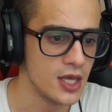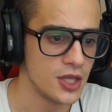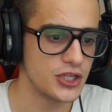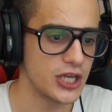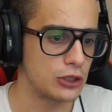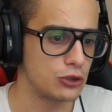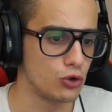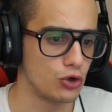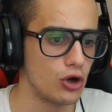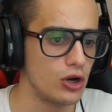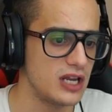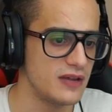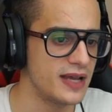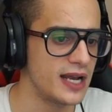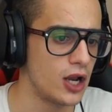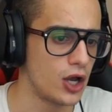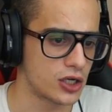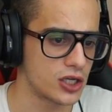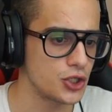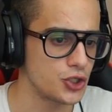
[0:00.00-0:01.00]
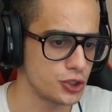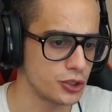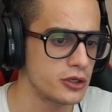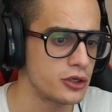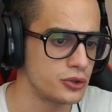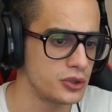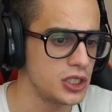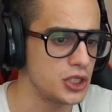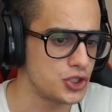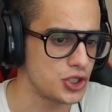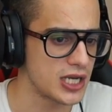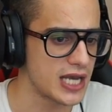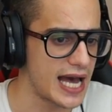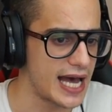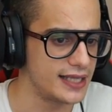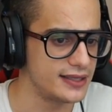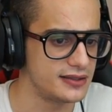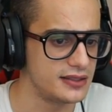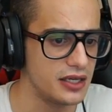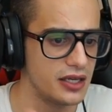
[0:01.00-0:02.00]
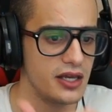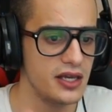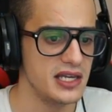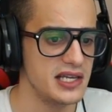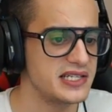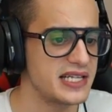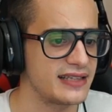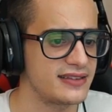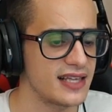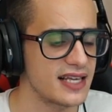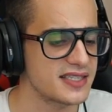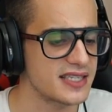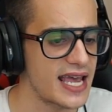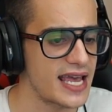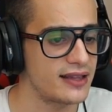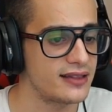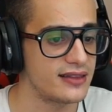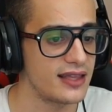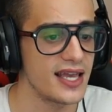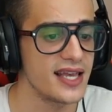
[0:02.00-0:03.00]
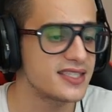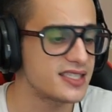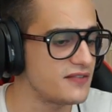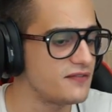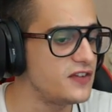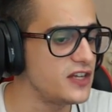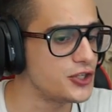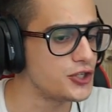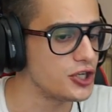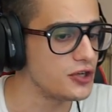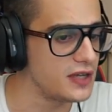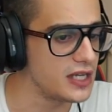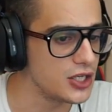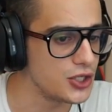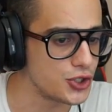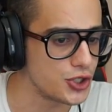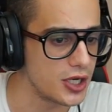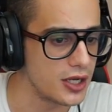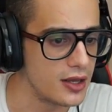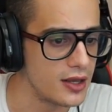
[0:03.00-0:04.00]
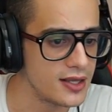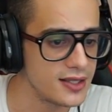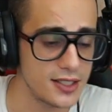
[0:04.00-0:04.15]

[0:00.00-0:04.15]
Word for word: Cioè, tu con il level lock giochi con i giganti, i 7-7, e se vinci, vinci.